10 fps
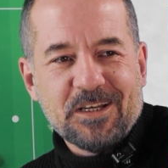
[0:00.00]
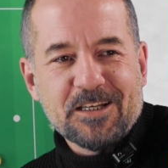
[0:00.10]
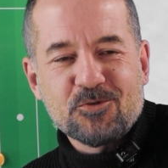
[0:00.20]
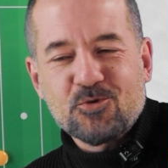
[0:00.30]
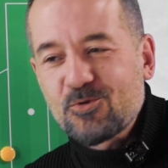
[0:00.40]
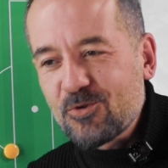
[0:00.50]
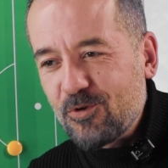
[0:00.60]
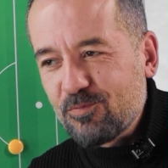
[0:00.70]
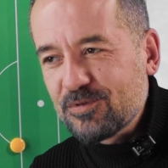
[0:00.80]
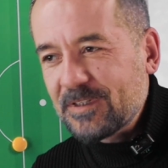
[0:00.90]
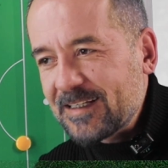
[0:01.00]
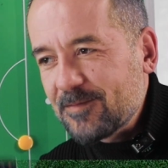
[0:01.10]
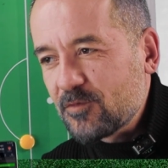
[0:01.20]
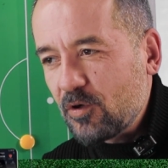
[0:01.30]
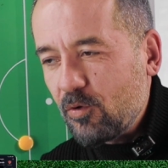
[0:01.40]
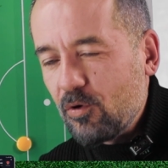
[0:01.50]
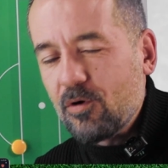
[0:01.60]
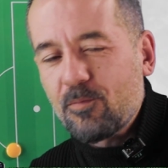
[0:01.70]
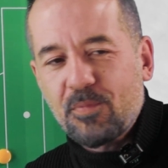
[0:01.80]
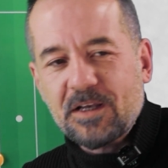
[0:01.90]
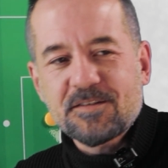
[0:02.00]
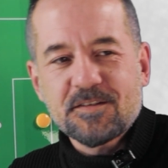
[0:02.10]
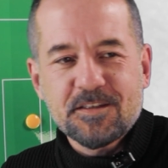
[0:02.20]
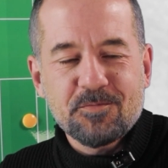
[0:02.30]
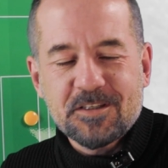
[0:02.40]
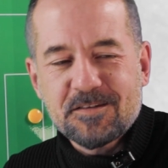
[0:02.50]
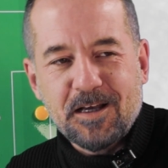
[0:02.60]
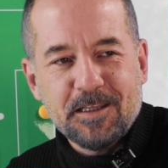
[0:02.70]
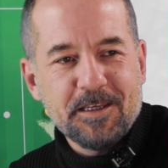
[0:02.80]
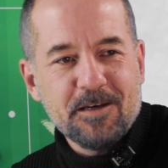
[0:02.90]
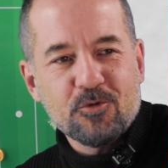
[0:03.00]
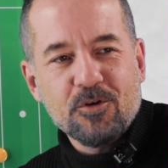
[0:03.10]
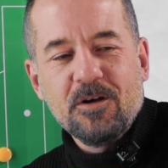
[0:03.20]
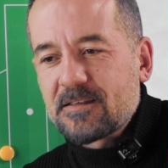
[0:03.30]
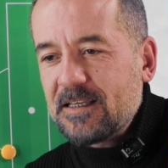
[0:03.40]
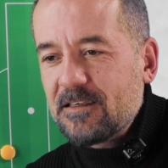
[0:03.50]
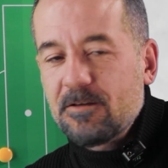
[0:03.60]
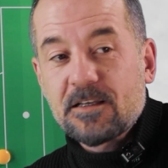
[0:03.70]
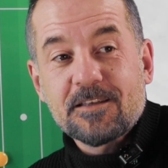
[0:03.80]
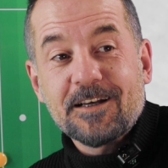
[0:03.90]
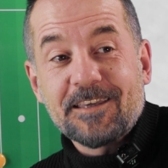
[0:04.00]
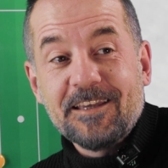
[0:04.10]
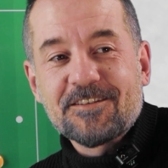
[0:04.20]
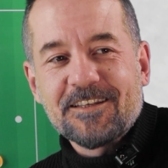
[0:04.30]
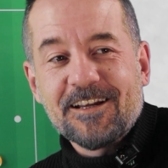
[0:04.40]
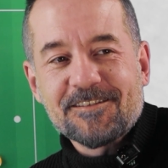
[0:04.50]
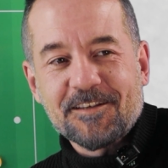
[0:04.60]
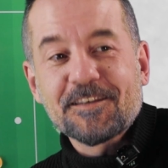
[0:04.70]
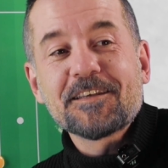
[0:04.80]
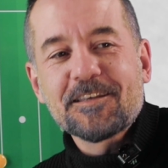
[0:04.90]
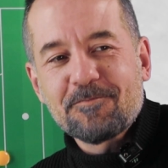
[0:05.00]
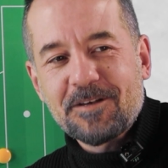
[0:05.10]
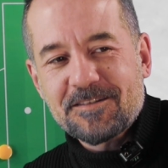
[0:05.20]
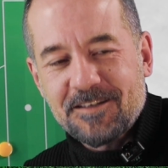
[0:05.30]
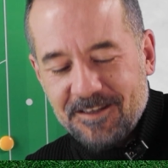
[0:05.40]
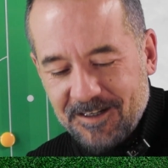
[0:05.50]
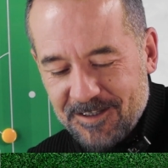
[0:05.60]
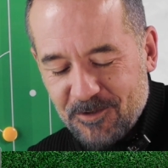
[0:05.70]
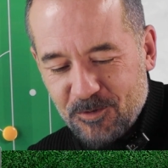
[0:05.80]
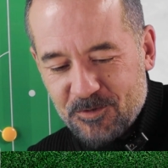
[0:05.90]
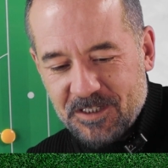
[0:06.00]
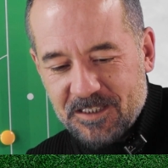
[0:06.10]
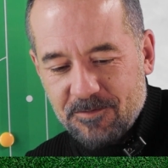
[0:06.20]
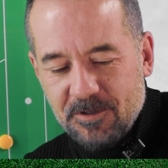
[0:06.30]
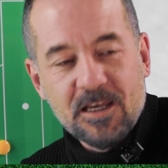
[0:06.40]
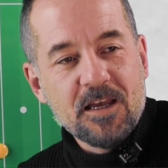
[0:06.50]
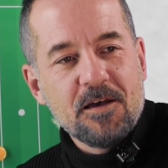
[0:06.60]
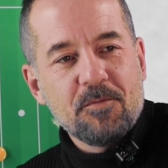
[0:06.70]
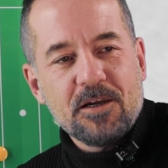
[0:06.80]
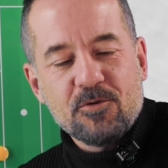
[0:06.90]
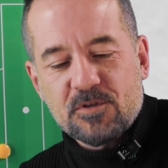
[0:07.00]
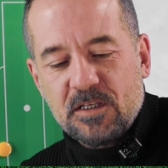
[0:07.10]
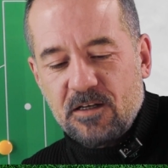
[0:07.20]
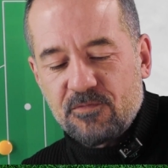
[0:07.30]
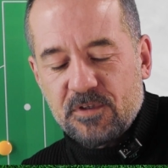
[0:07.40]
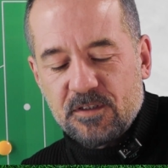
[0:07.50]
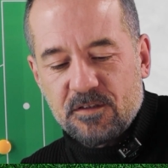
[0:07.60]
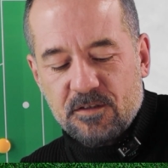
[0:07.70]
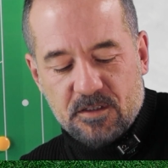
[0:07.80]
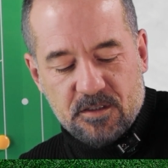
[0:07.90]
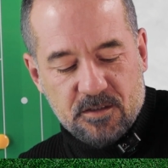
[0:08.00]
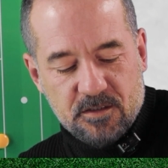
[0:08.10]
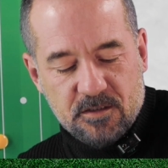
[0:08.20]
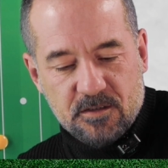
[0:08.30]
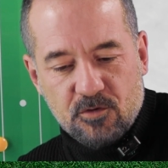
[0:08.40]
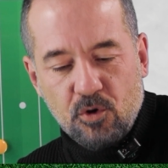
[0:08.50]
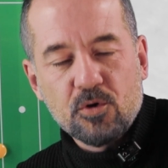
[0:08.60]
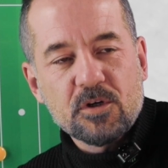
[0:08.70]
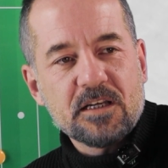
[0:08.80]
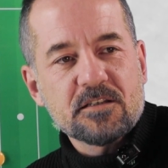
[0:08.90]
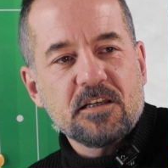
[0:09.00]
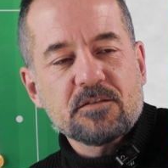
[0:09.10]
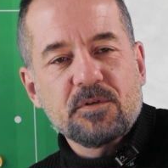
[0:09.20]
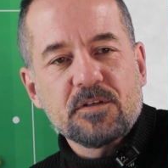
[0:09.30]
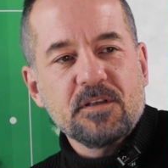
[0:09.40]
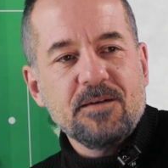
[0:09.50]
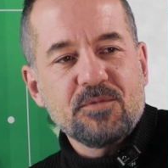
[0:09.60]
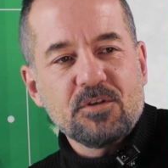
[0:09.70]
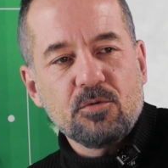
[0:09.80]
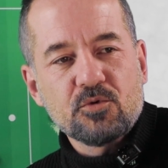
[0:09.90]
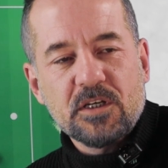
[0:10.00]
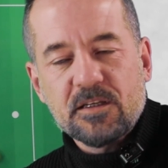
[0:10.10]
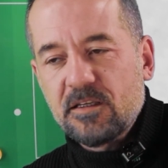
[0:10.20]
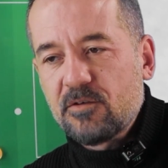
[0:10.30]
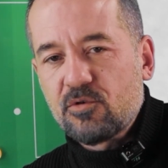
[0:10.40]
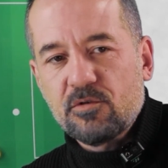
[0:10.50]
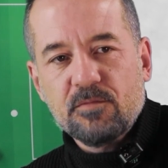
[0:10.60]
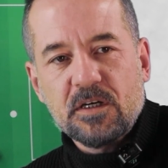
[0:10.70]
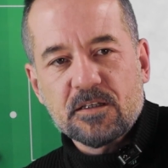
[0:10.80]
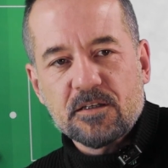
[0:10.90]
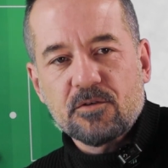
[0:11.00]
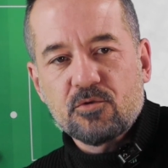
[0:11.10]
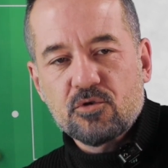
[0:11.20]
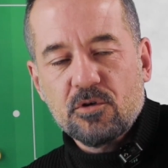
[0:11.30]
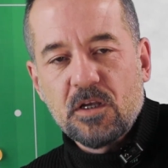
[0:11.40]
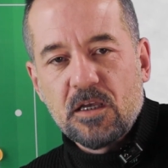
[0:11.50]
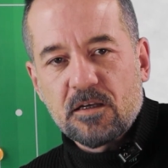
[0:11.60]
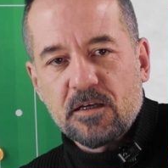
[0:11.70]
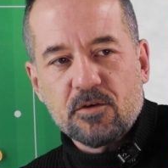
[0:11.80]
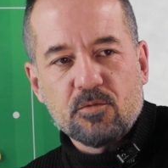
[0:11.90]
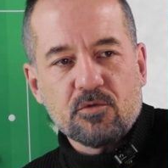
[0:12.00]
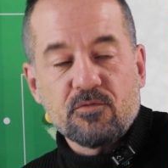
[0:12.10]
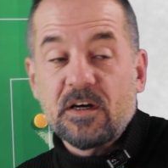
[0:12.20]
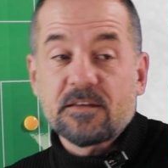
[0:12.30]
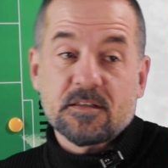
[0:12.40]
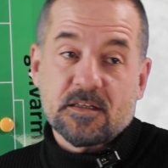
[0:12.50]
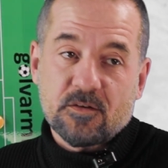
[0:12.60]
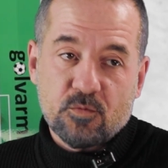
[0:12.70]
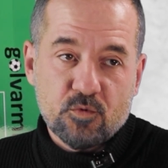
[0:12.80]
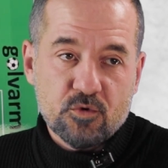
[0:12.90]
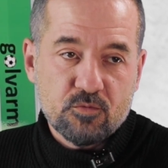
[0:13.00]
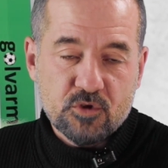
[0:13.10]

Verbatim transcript: Yani Şukurov bu takımda o pas ritmini sağlayamıyor. Sanki biraz daha geç girerse ya da girmezse daha iyi olacak gibi. Ben o yüzden haftanın e, gollü karşılaşmalarından biri olacağına inanıyorum Ankara gücü. Karagümrük Fatih Karagümrük